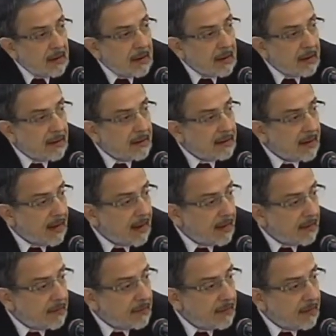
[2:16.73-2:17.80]

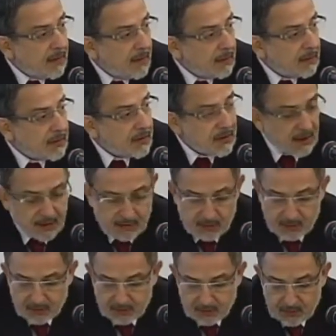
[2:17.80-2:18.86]
realizada no final dos
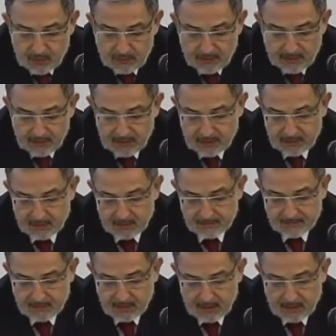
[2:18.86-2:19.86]
anos 90,